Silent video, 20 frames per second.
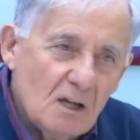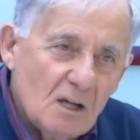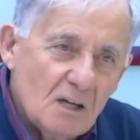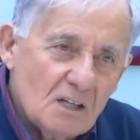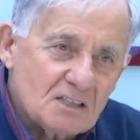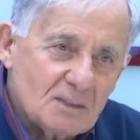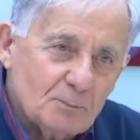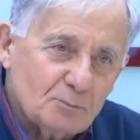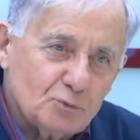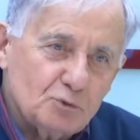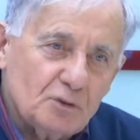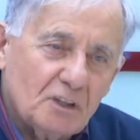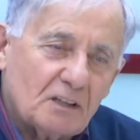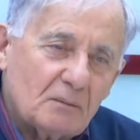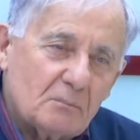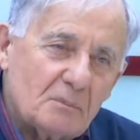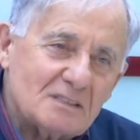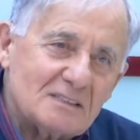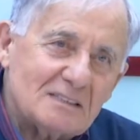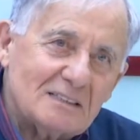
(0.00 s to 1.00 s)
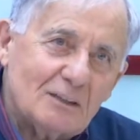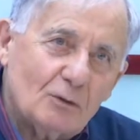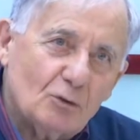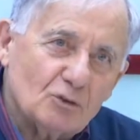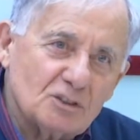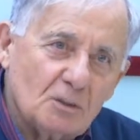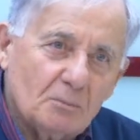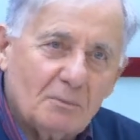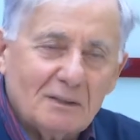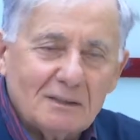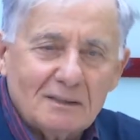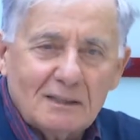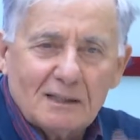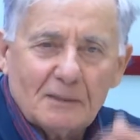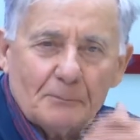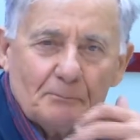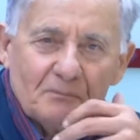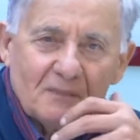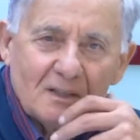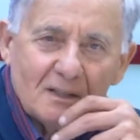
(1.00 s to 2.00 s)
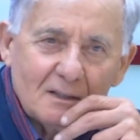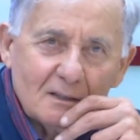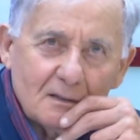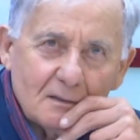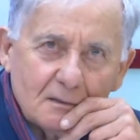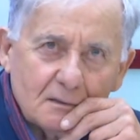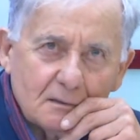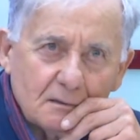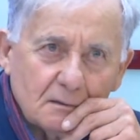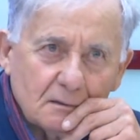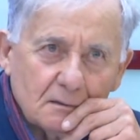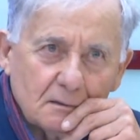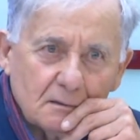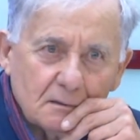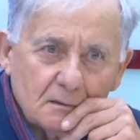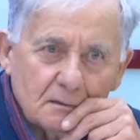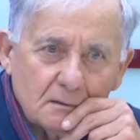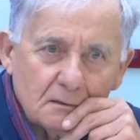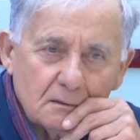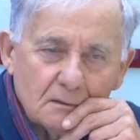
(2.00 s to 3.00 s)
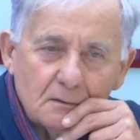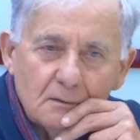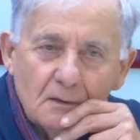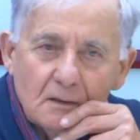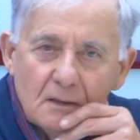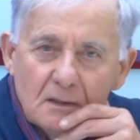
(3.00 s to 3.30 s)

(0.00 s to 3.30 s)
İşte bunların mesela o zamanlar e,